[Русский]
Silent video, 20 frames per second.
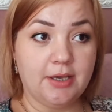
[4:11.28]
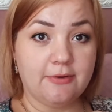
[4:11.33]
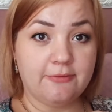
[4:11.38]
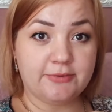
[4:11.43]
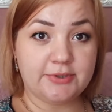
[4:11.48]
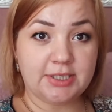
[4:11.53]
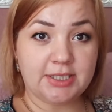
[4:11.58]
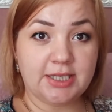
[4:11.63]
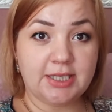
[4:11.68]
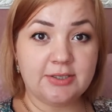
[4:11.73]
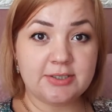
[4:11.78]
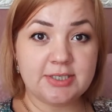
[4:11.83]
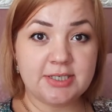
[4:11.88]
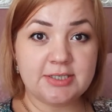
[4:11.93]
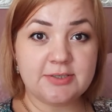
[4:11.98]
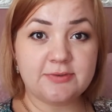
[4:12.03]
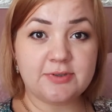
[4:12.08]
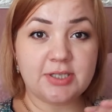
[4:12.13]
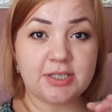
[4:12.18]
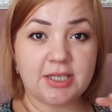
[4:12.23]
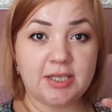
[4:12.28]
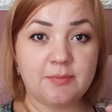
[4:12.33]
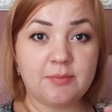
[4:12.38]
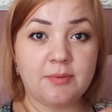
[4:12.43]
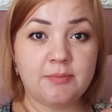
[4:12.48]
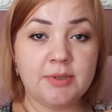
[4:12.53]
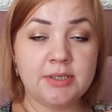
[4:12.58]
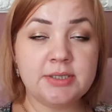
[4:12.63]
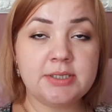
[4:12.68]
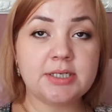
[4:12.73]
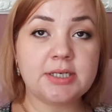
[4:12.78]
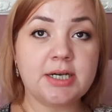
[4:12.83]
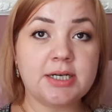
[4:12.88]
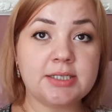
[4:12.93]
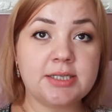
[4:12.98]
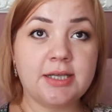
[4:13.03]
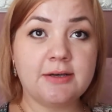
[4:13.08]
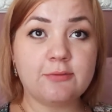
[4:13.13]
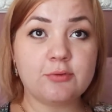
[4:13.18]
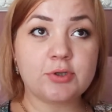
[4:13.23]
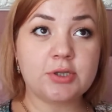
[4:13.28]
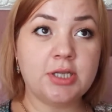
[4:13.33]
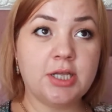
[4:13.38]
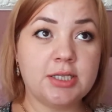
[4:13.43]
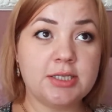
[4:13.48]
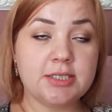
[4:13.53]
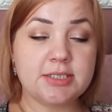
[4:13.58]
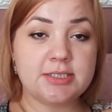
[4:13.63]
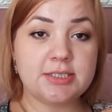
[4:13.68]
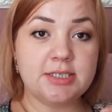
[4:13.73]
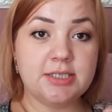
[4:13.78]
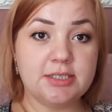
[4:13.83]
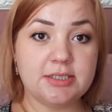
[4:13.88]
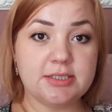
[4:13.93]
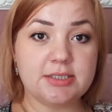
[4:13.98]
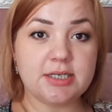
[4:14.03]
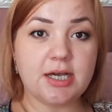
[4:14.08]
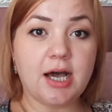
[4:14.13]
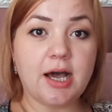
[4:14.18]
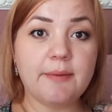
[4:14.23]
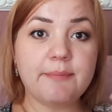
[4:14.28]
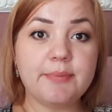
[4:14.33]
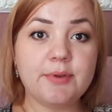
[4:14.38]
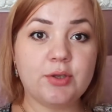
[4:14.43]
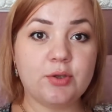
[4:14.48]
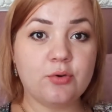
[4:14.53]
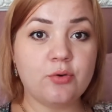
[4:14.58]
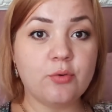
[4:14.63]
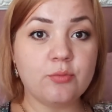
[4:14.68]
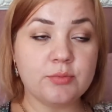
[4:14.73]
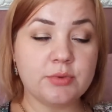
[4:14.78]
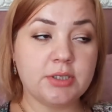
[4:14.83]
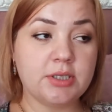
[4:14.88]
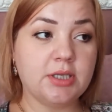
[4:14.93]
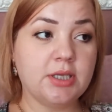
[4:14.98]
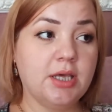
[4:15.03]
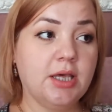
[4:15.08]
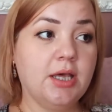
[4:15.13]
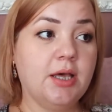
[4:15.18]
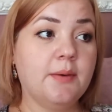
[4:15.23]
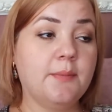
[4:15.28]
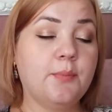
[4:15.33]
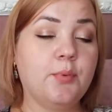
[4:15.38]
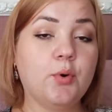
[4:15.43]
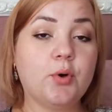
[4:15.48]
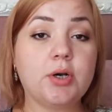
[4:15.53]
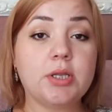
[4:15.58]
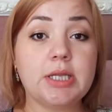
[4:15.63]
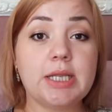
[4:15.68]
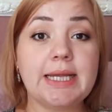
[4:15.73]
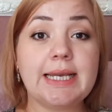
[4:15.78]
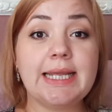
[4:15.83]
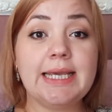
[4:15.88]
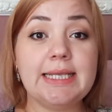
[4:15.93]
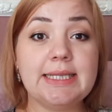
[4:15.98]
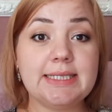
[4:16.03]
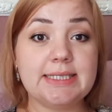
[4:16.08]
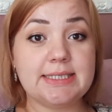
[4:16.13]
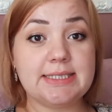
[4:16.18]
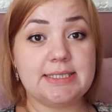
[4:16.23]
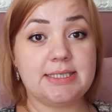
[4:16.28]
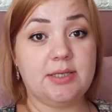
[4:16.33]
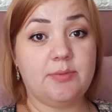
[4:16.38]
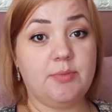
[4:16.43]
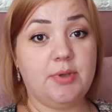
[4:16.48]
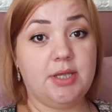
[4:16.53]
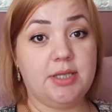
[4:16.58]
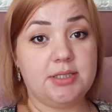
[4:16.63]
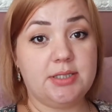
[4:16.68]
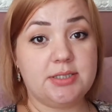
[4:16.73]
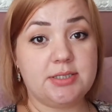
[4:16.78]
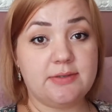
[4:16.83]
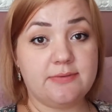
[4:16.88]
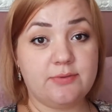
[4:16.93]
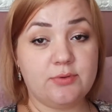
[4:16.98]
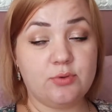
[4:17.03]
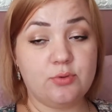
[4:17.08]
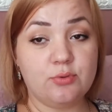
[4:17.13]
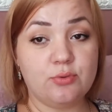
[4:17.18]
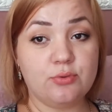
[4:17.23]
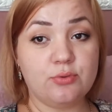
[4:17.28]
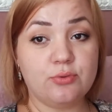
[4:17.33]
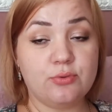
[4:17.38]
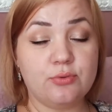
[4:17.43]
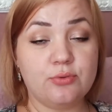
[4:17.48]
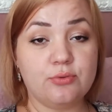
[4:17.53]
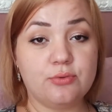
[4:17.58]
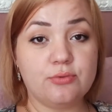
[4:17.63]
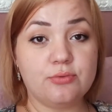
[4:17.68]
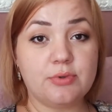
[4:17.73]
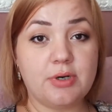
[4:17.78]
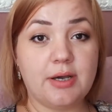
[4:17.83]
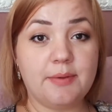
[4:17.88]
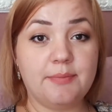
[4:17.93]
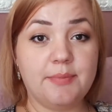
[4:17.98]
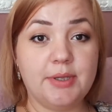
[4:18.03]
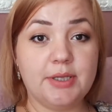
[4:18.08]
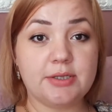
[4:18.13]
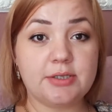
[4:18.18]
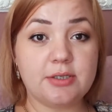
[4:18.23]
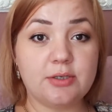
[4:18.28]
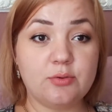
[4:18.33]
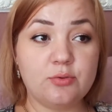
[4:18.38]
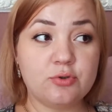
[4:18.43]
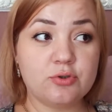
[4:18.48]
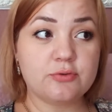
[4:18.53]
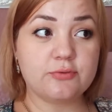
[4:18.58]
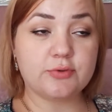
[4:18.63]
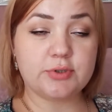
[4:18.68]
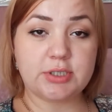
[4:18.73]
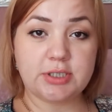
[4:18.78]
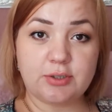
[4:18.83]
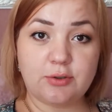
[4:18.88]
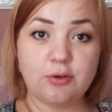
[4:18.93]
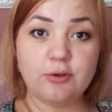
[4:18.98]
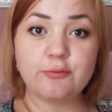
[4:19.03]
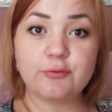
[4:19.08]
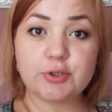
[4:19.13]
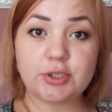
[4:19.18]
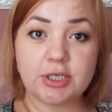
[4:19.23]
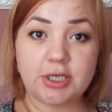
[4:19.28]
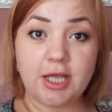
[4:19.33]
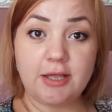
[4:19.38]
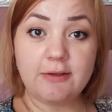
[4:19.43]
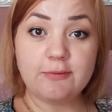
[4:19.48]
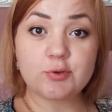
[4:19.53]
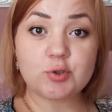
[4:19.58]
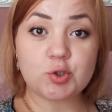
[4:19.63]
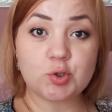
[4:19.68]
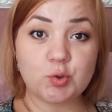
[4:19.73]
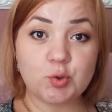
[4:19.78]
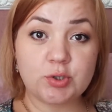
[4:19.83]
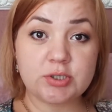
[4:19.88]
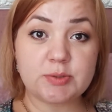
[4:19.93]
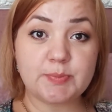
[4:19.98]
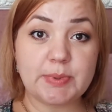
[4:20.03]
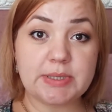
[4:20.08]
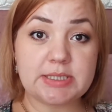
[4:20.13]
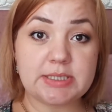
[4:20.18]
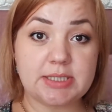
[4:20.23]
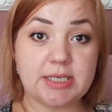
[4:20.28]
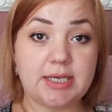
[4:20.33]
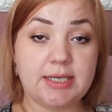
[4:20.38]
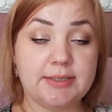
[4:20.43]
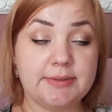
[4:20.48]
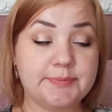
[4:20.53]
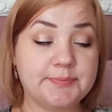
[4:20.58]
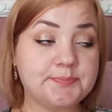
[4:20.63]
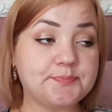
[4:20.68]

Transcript: в такие, знаете, в такие моменты, когда вот надо сделать объемный по калорийности, имеется в виду обед или ужин, вот, такой, вот такая вот штука спасает.